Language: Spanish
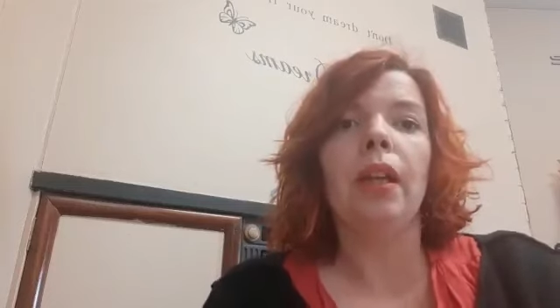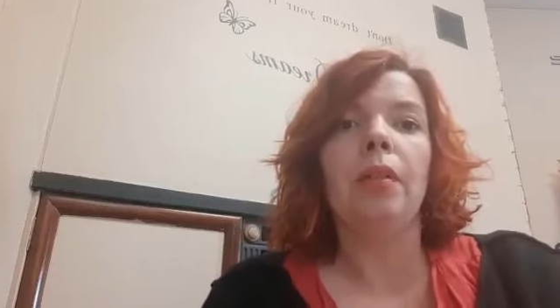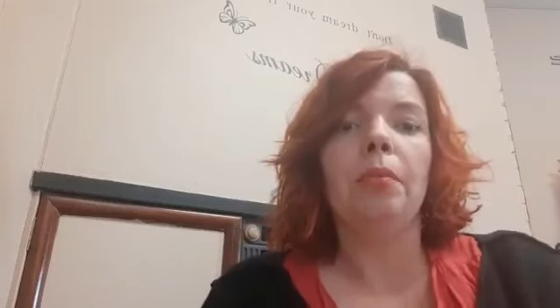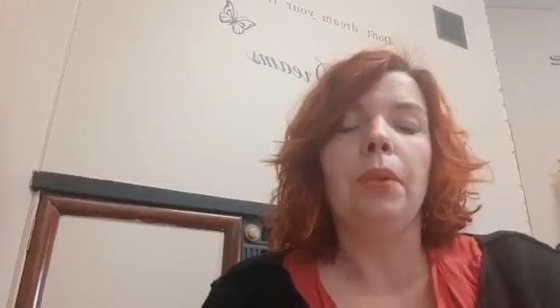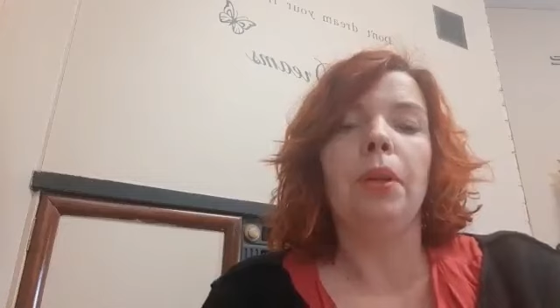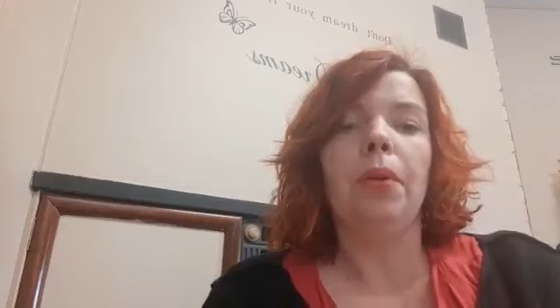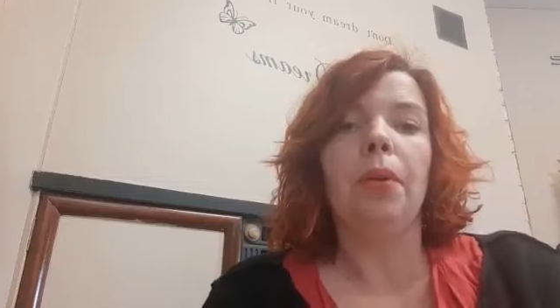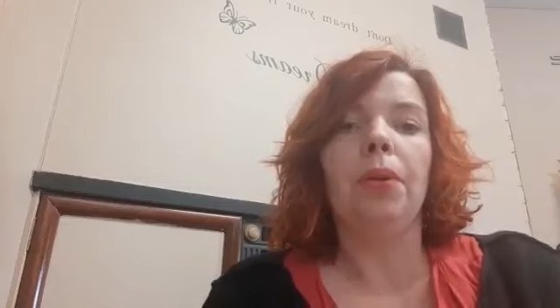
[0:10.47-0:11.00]

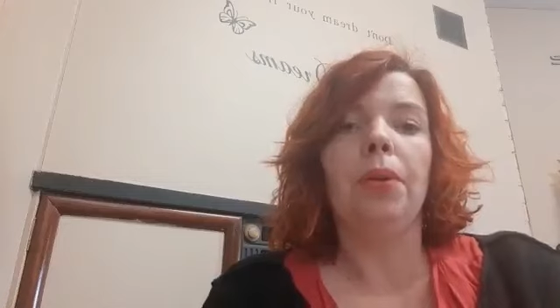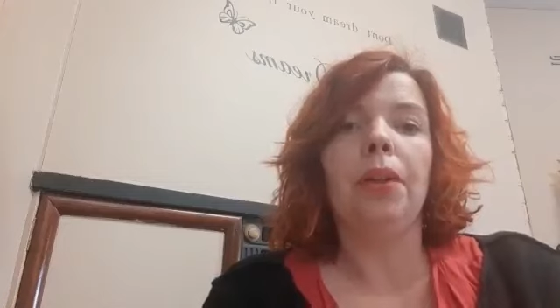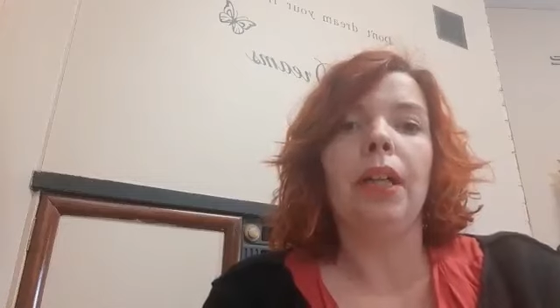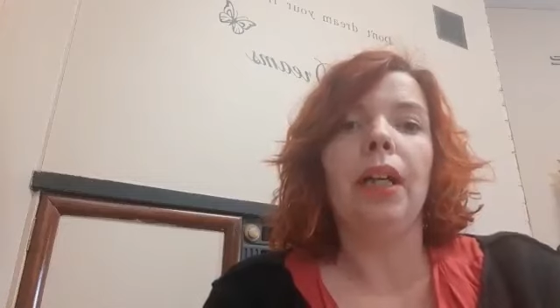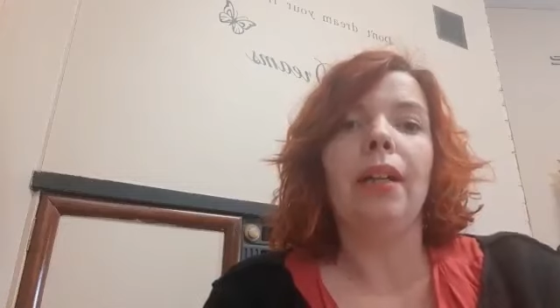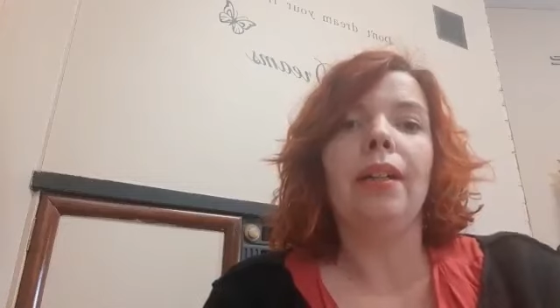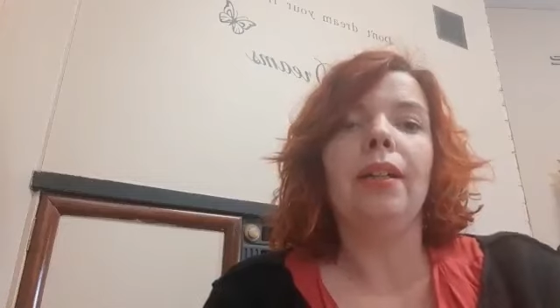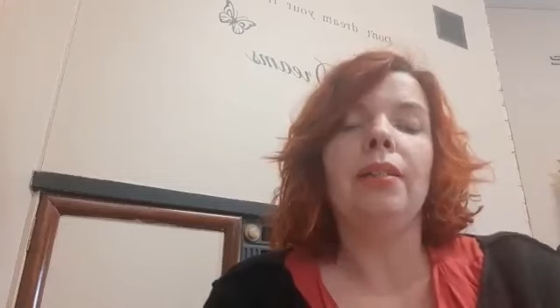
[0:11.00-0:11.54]
Pero cuando llegué
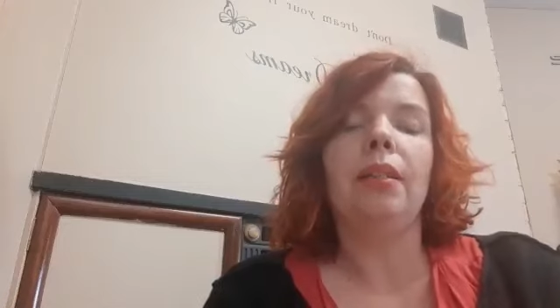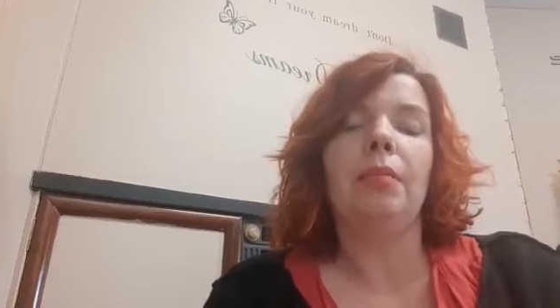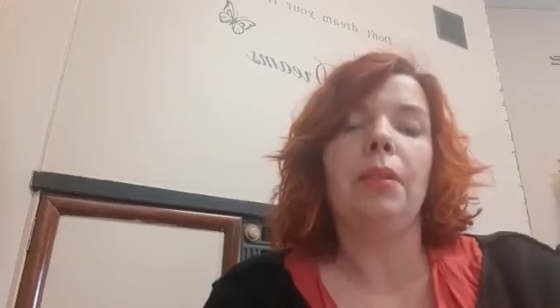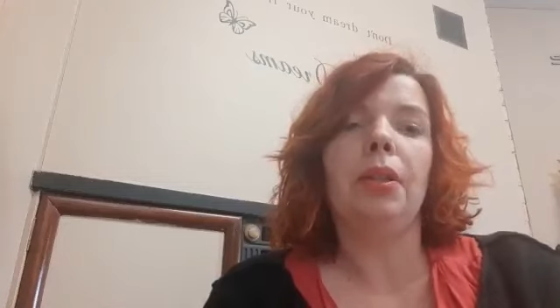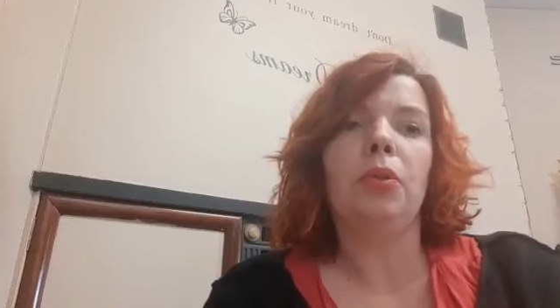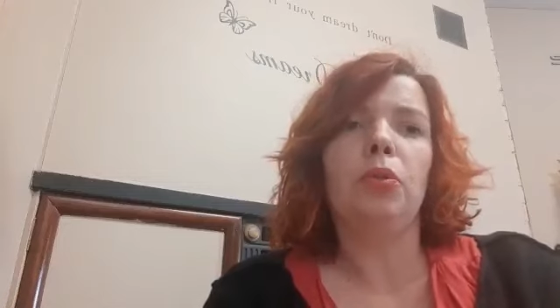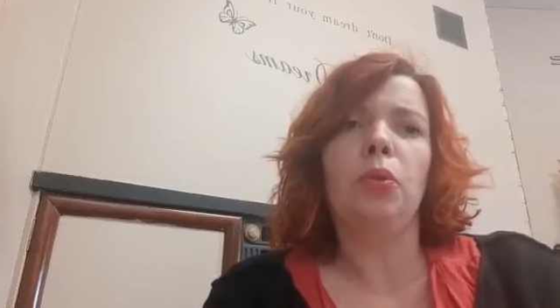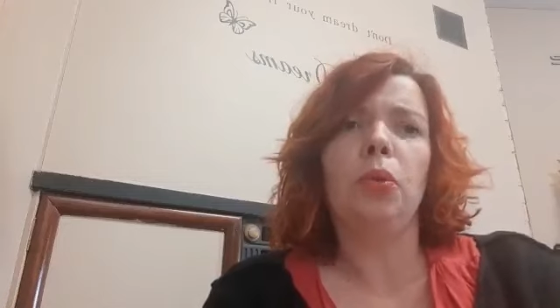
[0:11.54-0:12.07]
a casa me
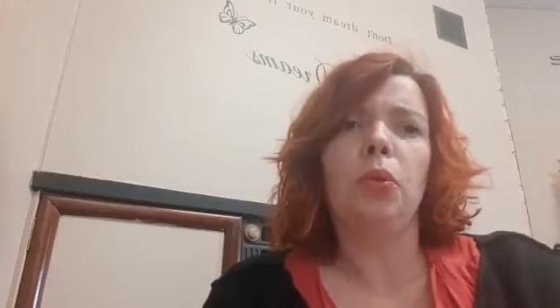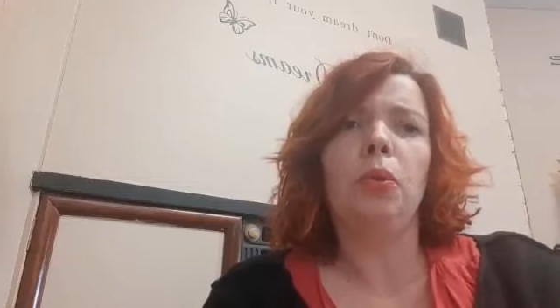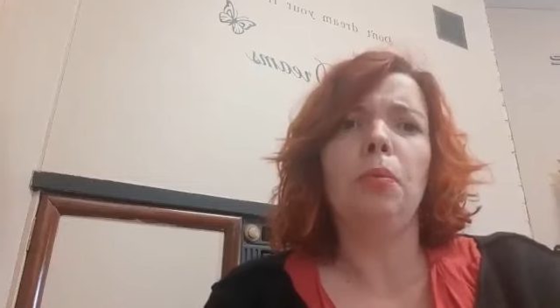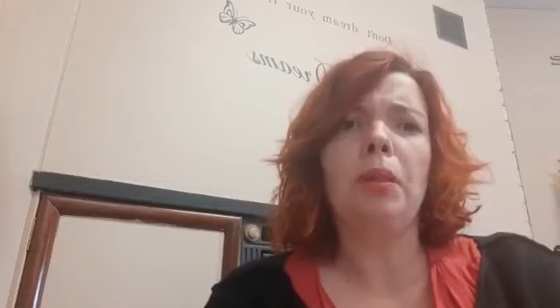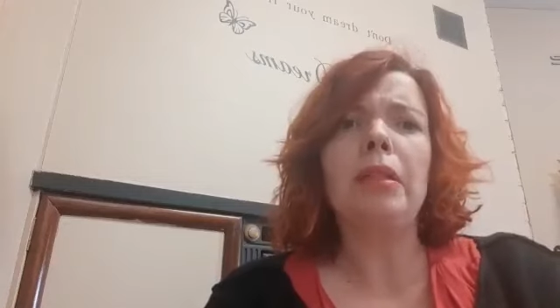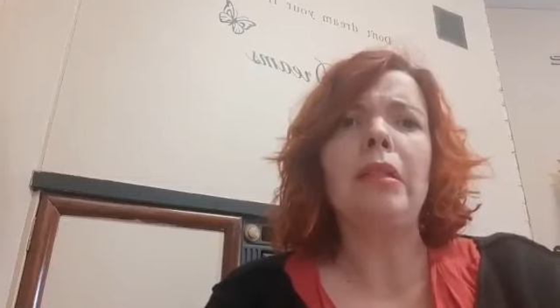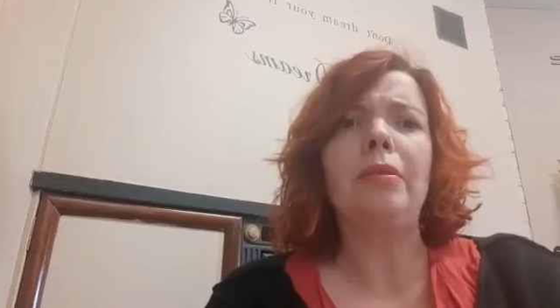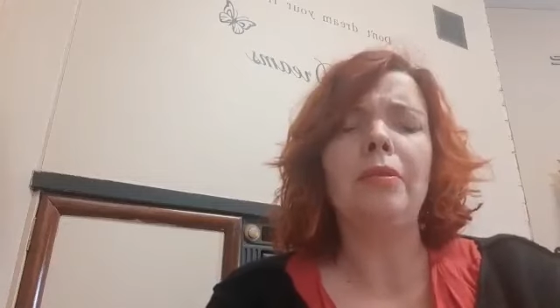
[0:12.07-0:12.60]
resultó
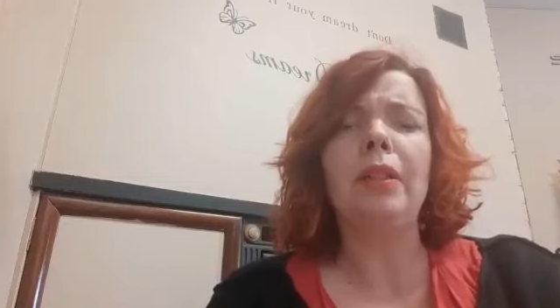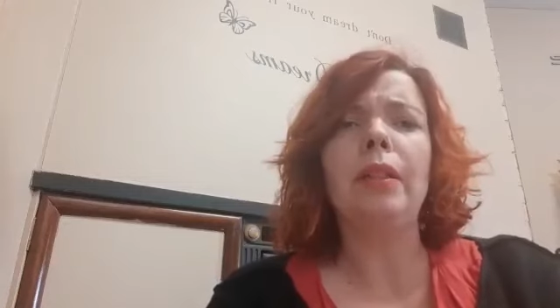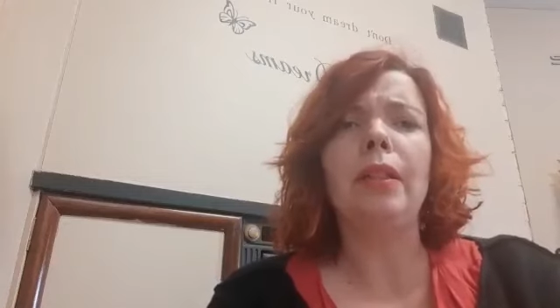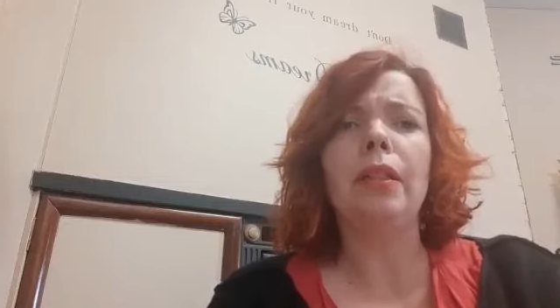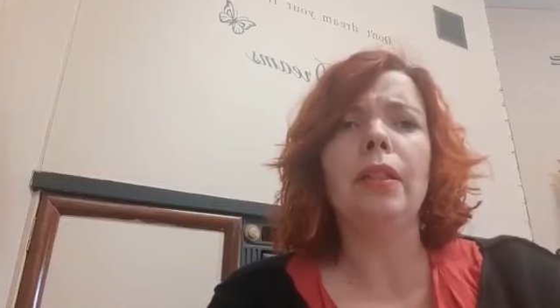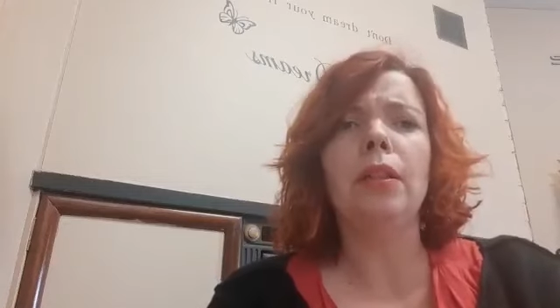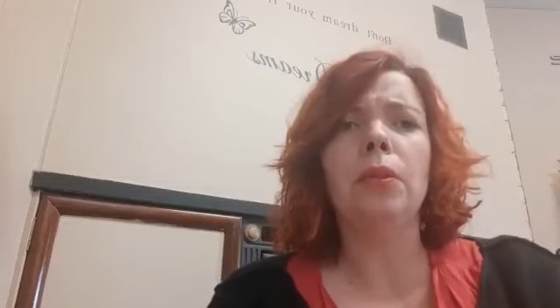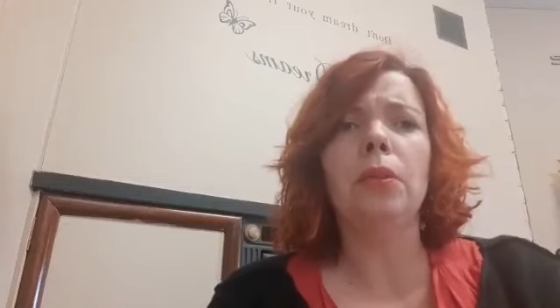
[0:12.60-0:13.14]
más difícil
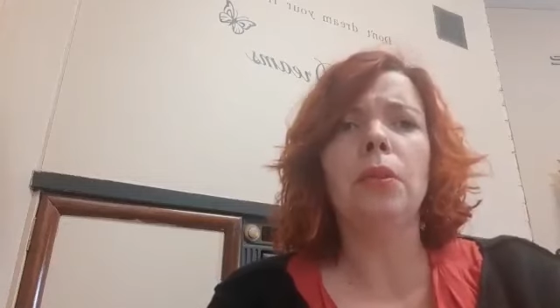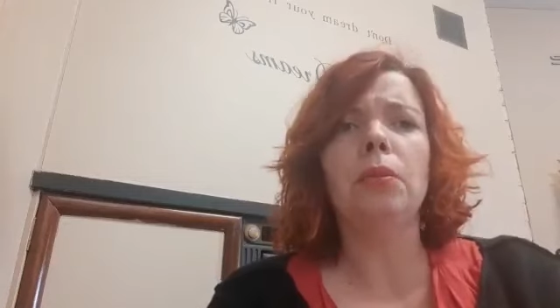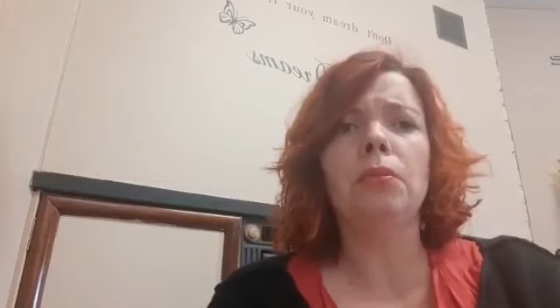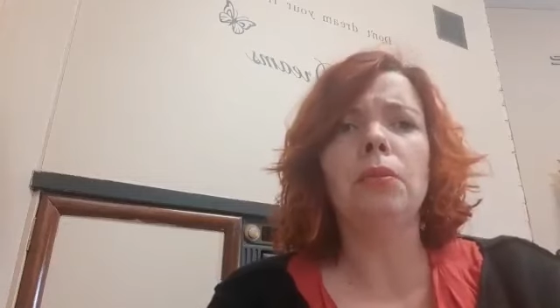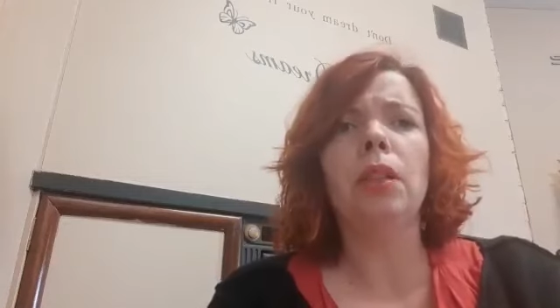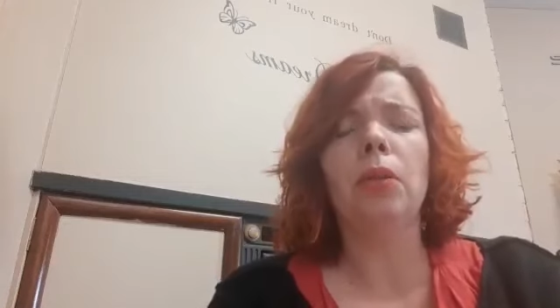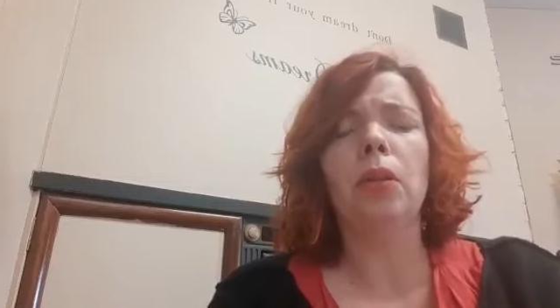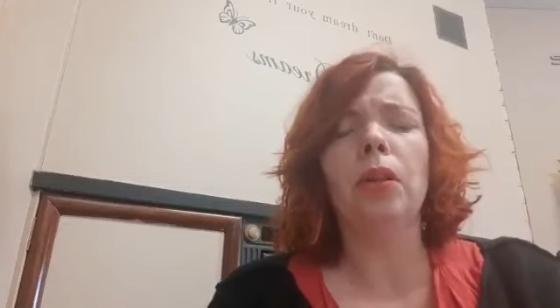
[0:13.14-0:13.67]
de lo, que